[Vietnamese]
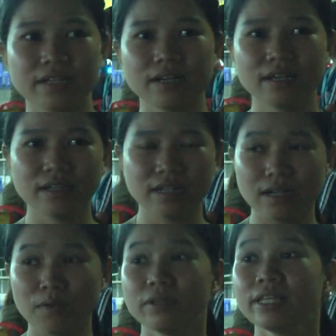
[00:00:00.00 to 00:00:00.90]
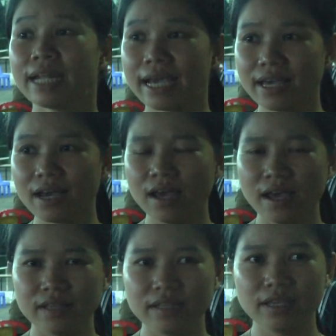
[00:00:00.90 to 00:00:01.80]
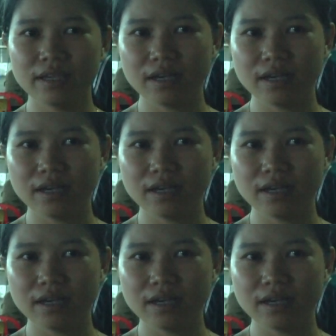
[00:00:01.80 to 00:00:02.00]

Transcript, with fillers: À, nắng nóng như thế này á, thì